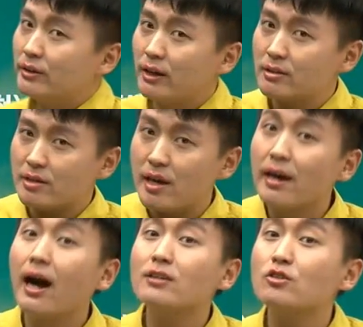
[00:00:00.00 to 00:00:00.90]
일단
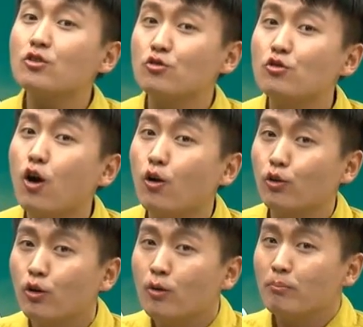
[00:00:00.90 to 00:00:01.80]
세 가지
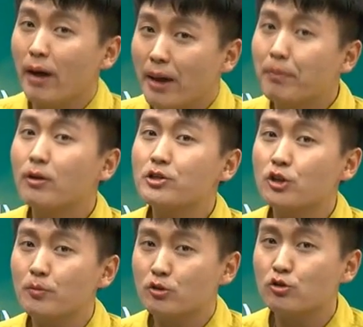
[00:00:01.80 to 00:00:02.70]
유형으로 매번
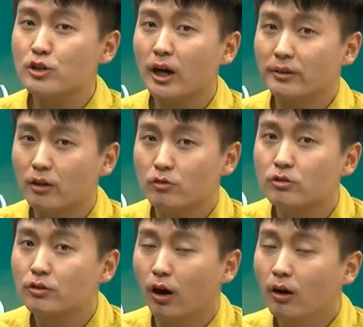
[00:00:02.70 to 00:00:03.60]
시험이 출제가 되고
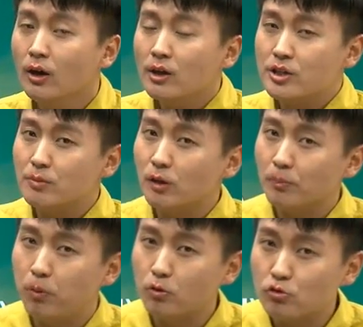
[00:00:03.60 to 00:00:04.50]
있고요. 지문을
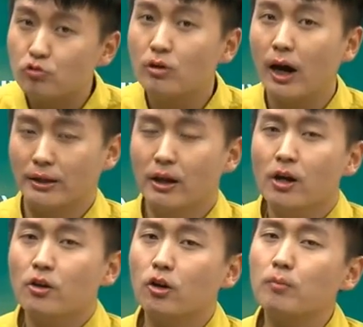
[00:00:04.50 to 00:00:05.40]
보는 순간
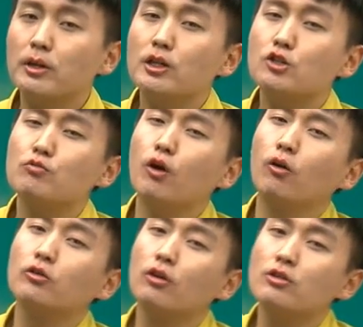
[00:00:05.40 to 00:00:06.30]
여러분이 이 지문이
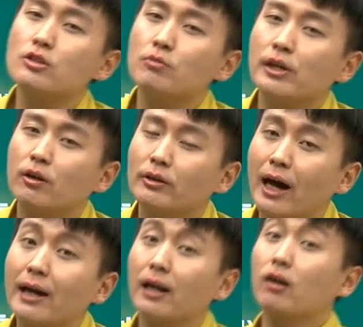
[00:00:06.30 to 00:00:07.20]
어떤 지문일
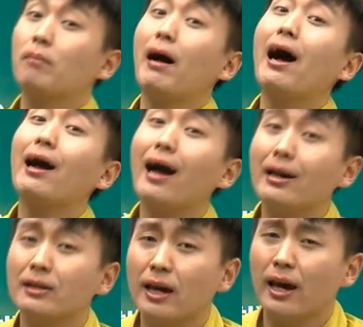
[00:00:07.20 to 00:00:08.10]
거다라는 걸
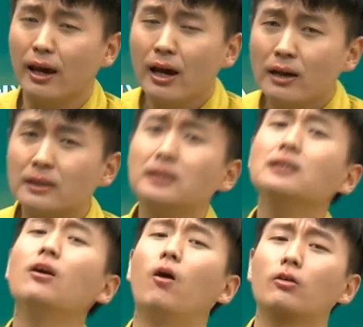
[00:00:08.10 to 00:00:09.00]
파악하는 게
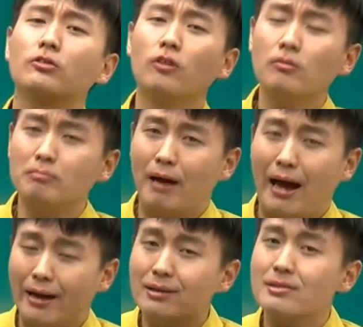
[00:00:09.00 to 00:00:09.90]
그 어떤
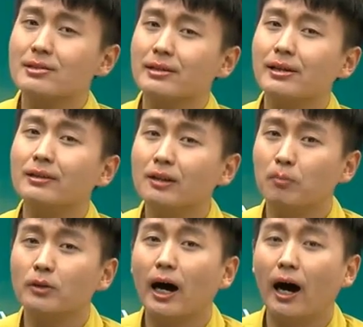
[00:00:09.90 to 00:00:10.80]
많은
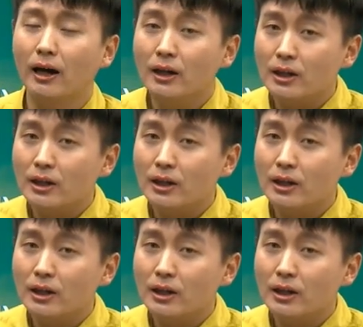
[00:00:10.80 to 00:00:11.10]
스킬들보다